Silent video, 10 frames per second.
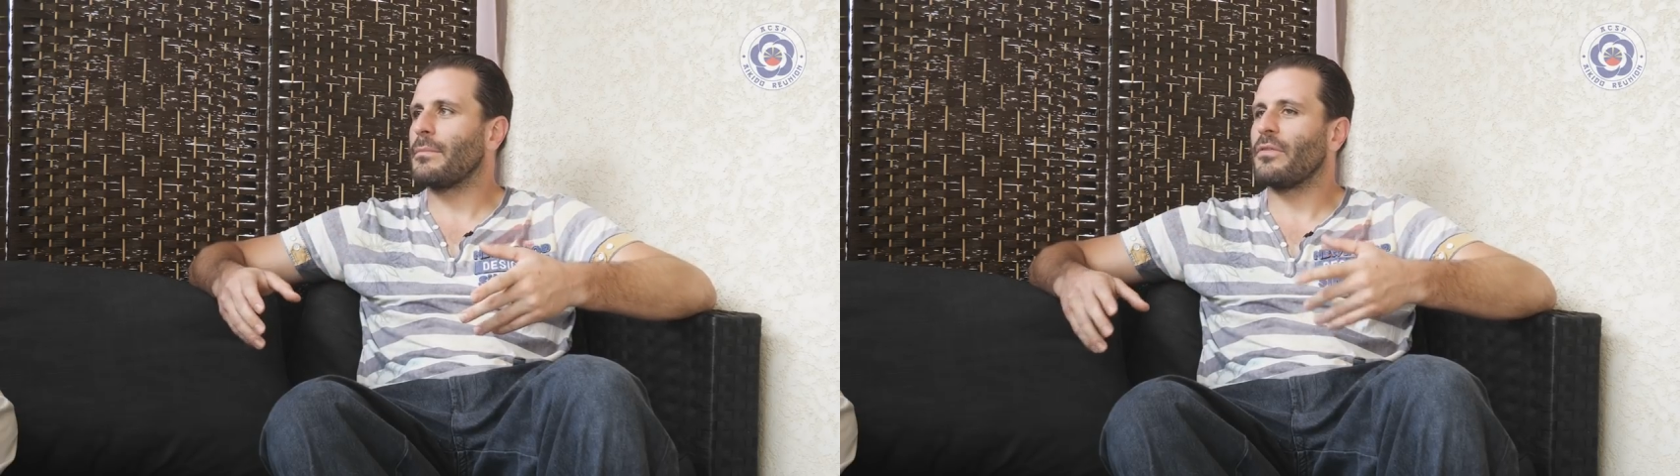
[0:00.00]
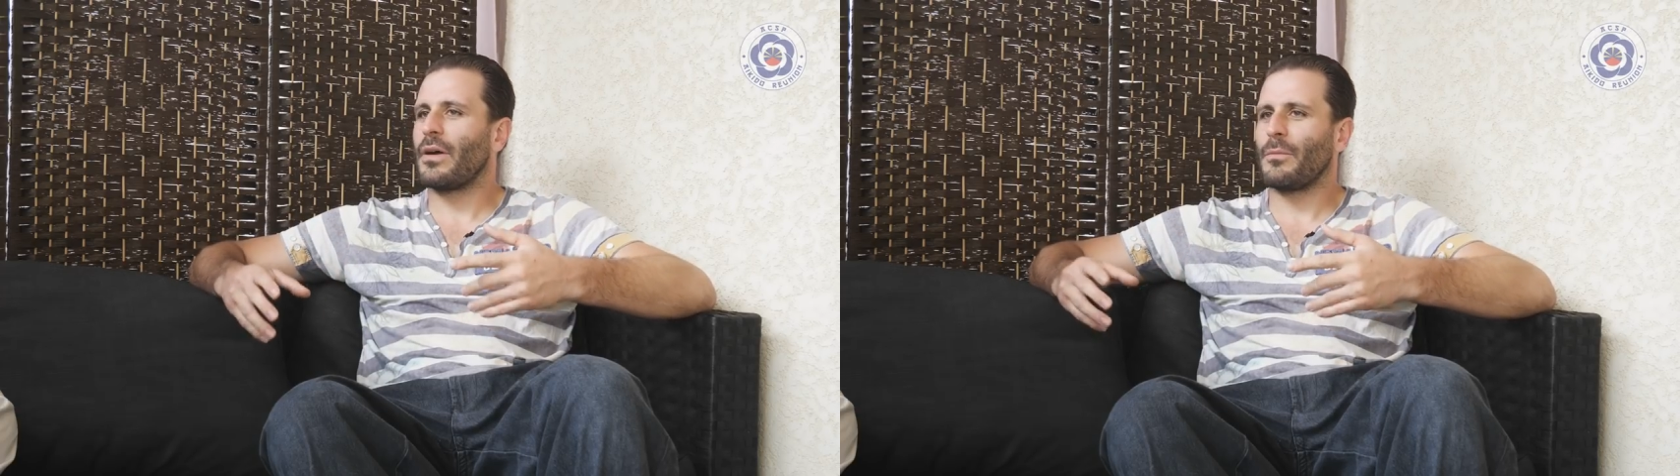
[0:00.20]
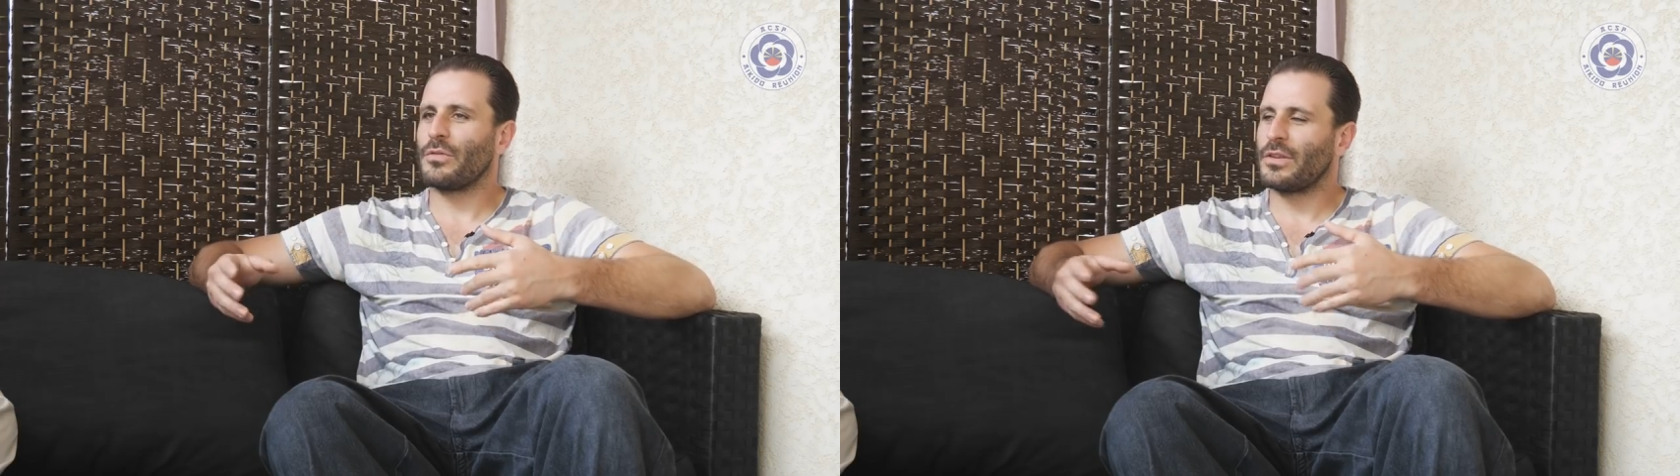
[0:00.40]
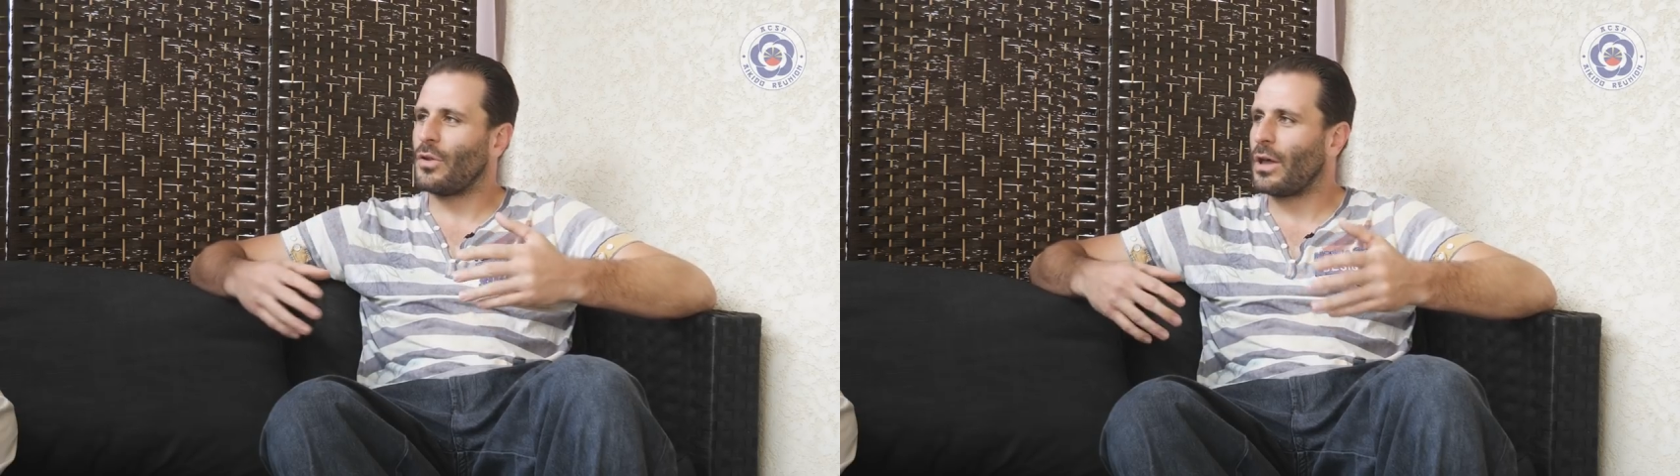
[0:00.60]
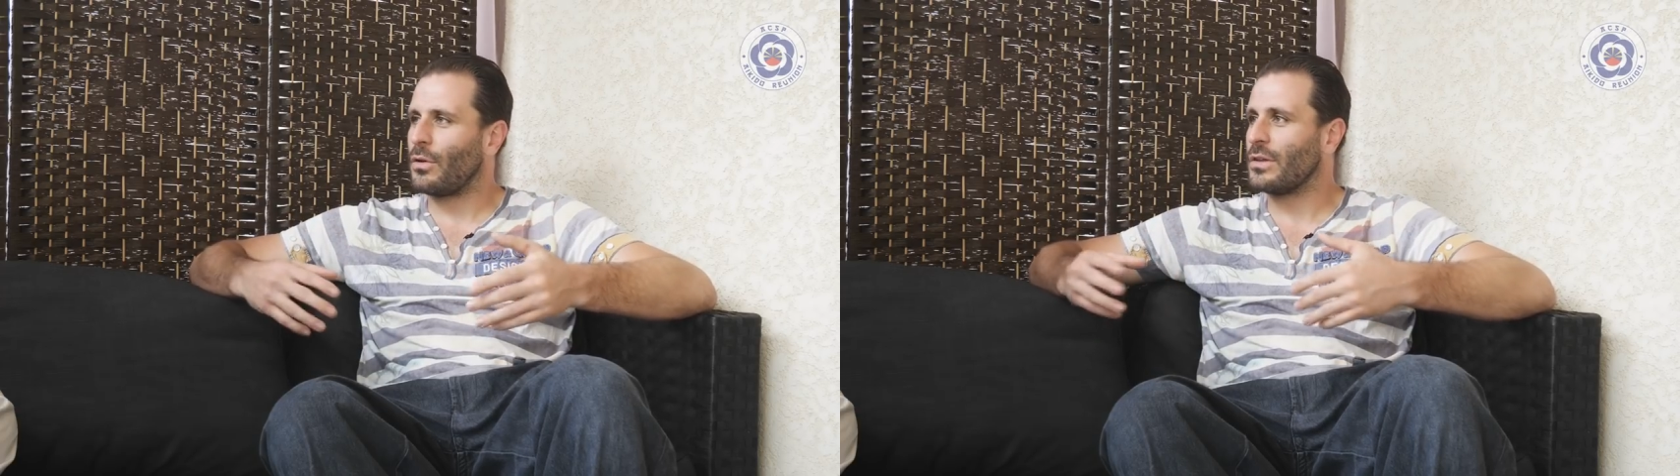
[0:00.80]
mais vraiment c'est
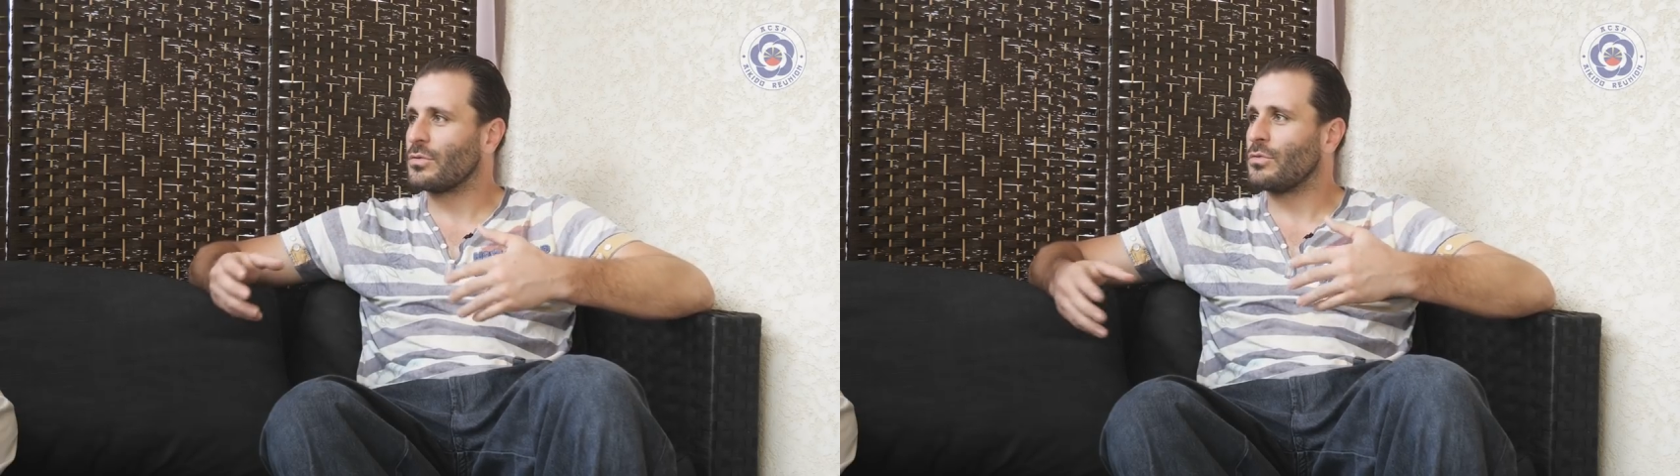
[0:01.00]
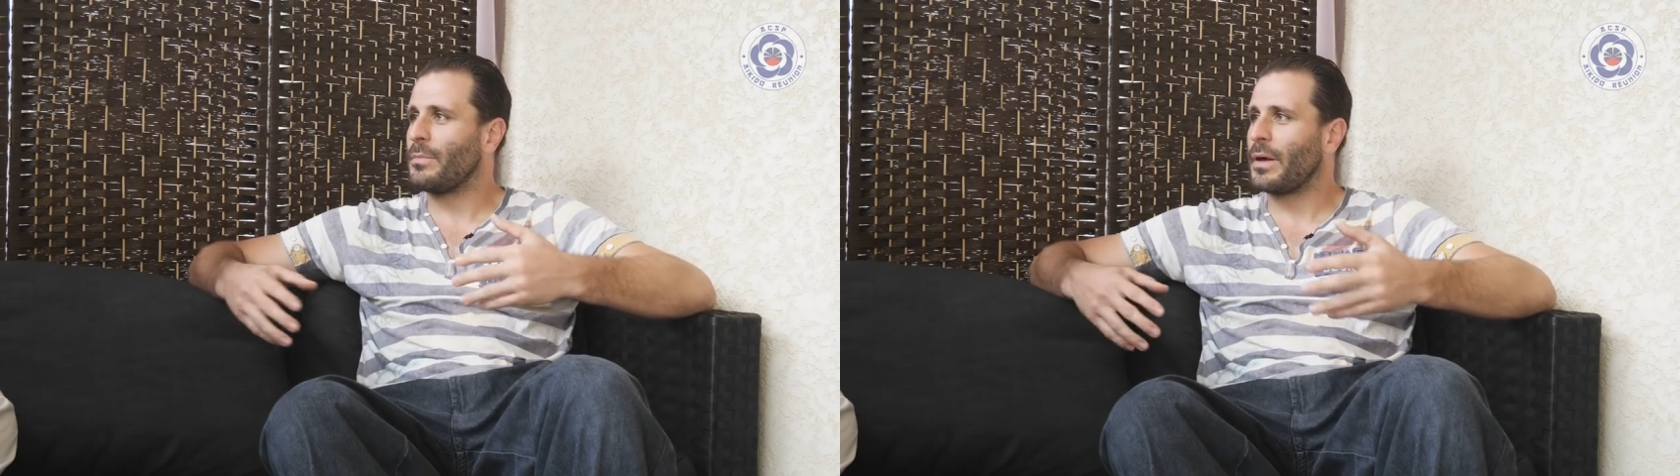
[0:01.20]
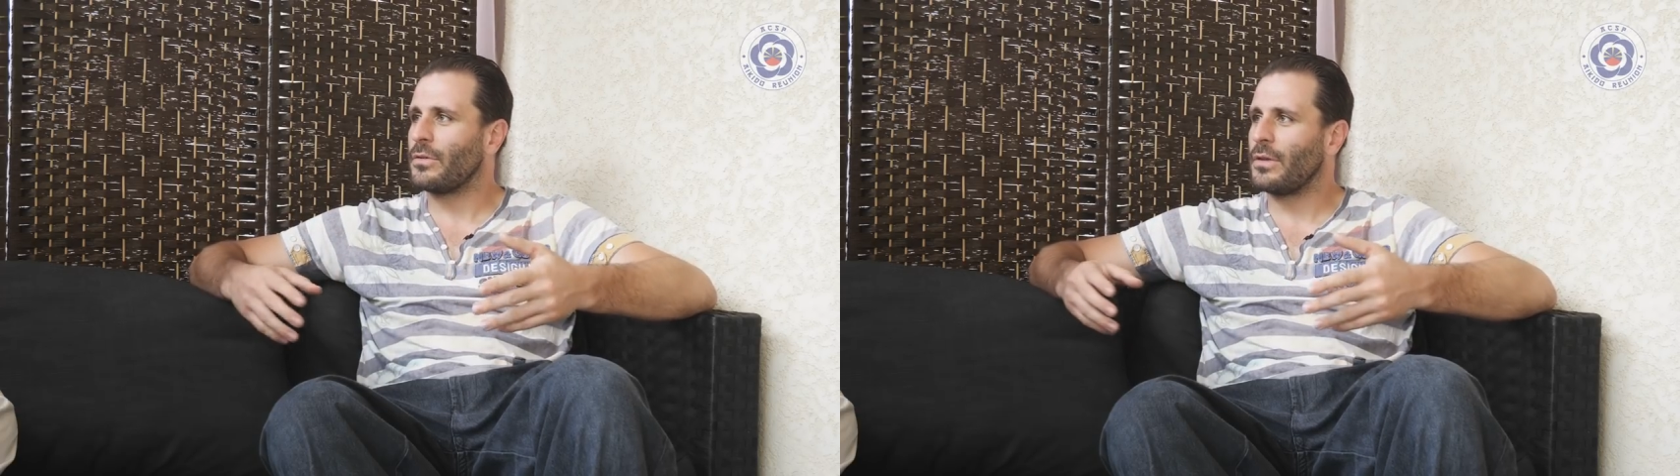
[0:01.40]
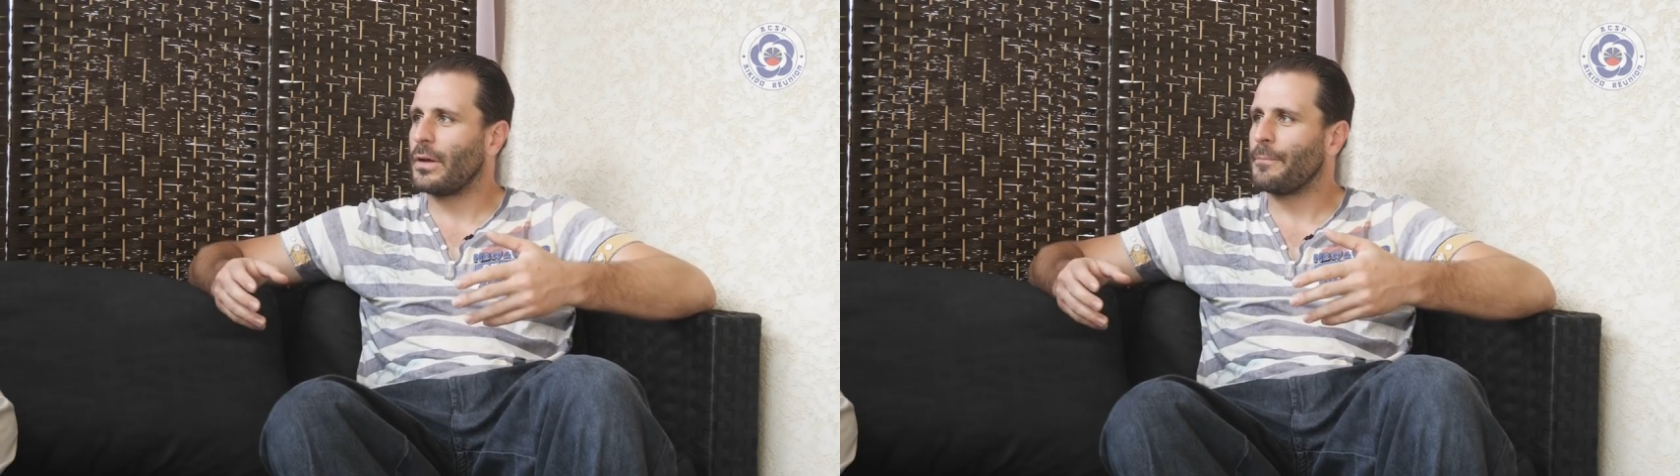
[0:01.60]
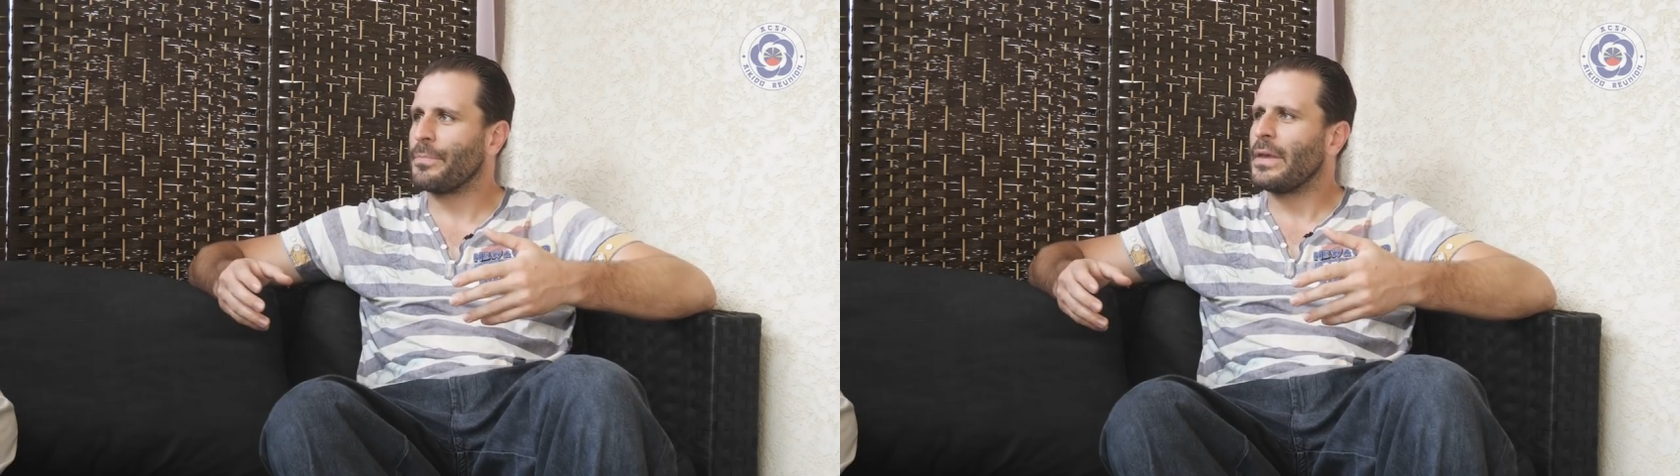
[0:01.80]
dans la relation du partenaire.